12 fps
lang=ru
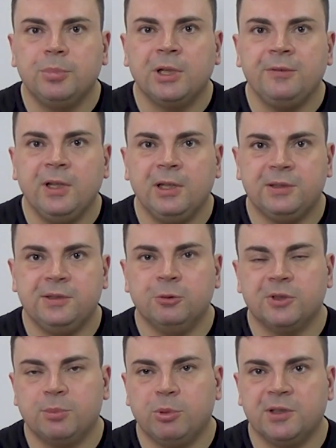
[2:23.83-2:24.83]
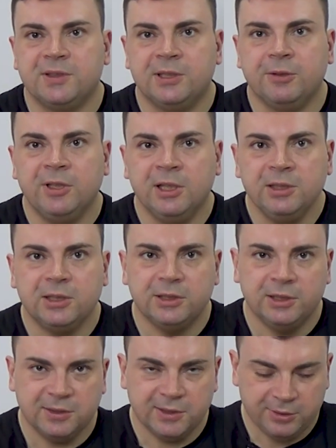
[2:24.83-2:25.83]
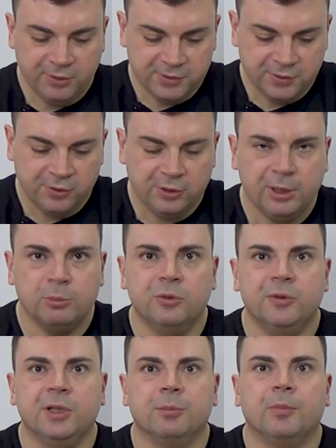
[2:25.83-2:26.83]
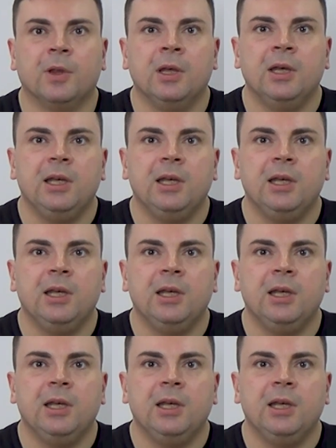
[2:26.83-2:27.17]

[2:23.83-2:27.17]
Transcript: проверить 90% данных на соответствие требованиям